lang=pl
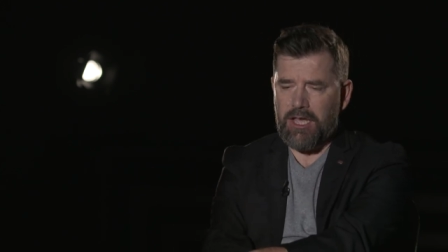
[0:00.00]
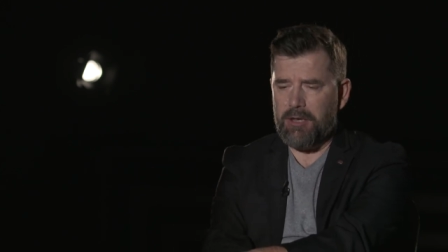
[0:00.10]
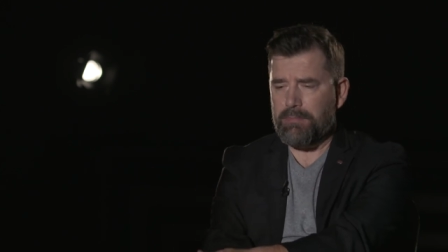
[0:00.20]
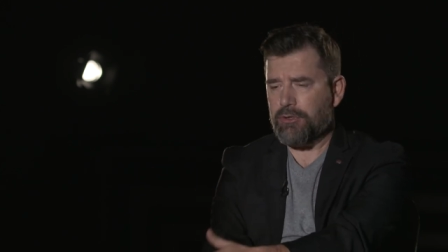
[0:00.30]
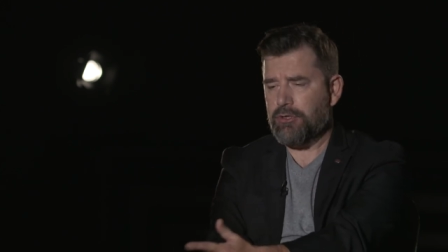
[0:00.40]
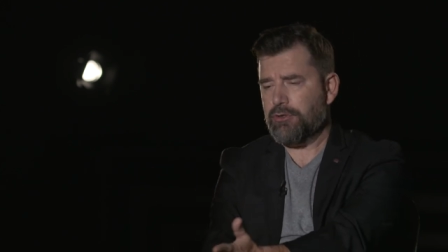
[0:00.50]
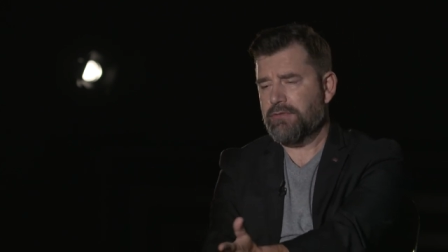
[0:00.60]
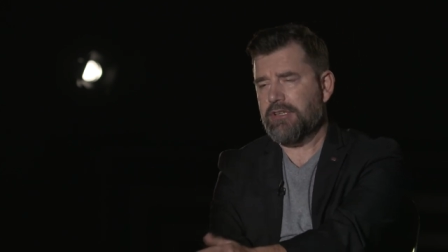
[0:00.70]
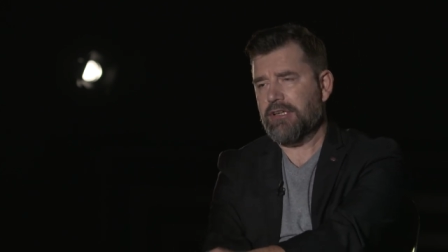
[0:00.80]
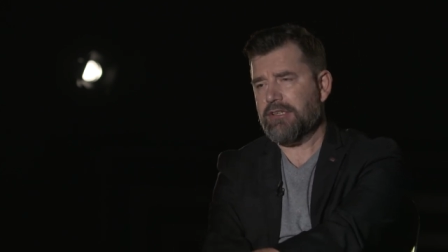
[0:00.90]
Ale po
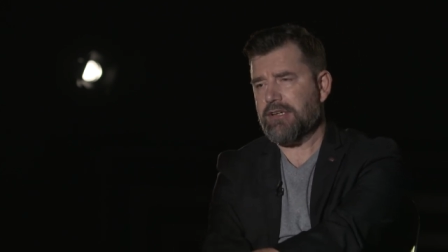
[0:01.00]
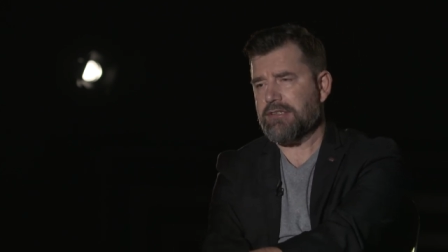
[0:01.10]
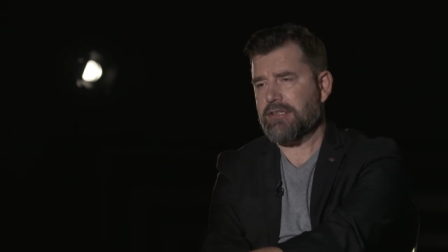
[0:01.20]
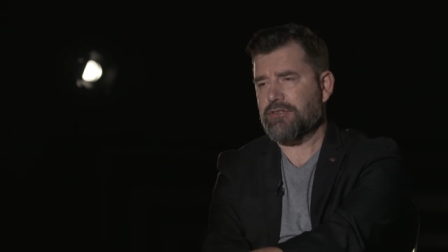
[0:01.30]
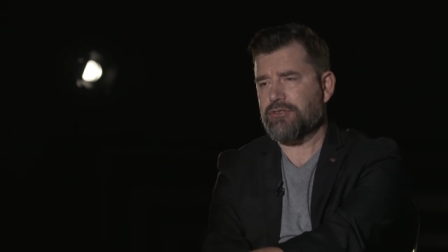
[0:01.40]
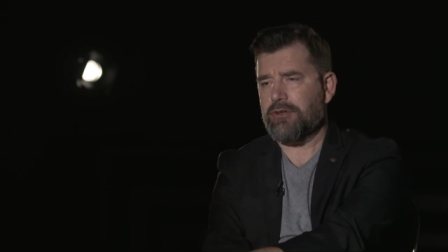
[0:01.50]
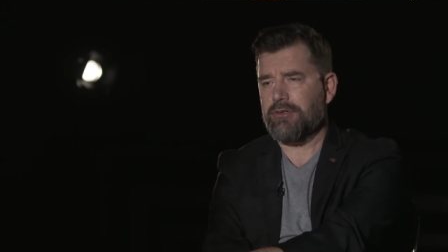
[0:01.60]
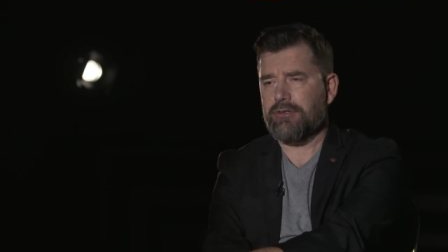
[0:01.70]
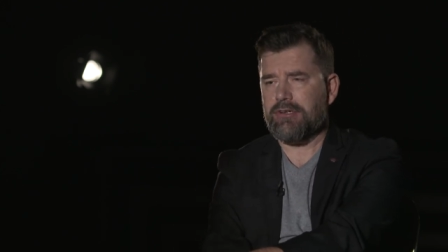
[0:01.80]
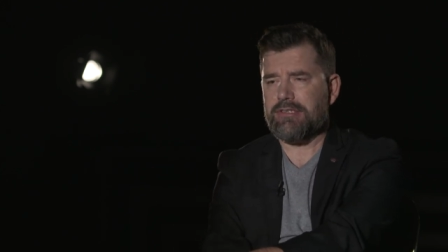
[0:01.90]
kilku wydaniach gazetki
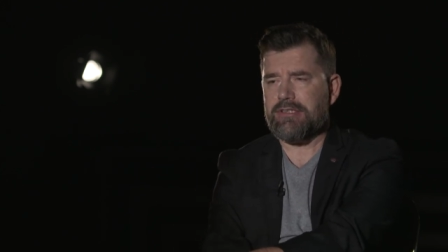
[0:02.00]
szkolnej